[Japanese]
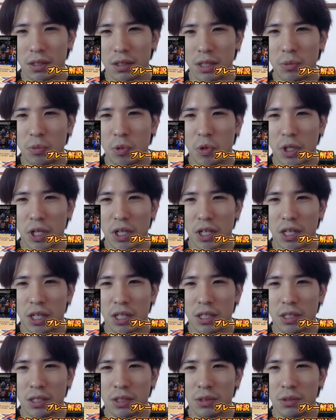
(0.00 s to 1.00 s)
にもかかわ
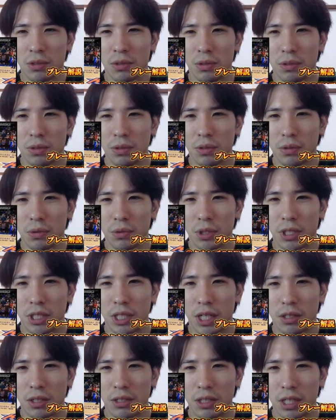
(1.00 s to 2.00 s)
らずこれ
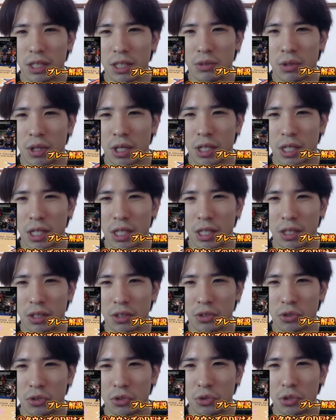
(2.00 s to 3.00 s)
逆サイドから
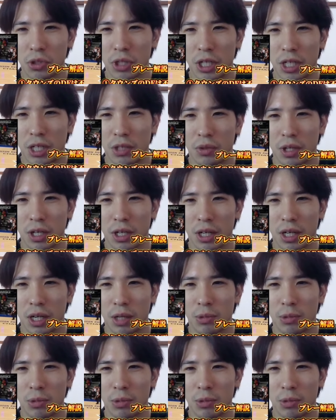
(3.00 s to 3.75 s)
ジョシュ・ハートがカ